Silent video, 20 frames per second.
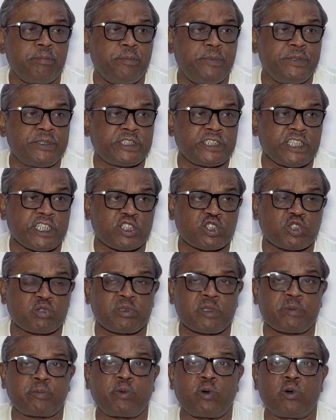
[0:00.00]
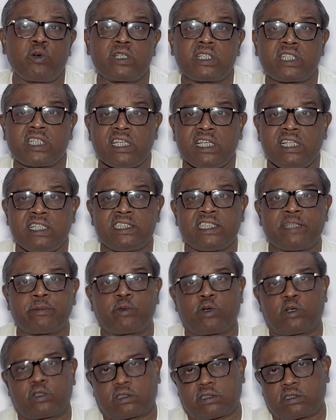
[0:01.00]
বিশেষরূপে পঙ্কিল যে
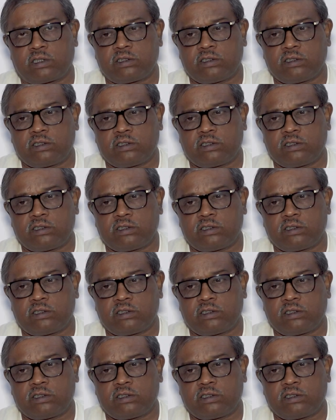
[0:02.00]
পথ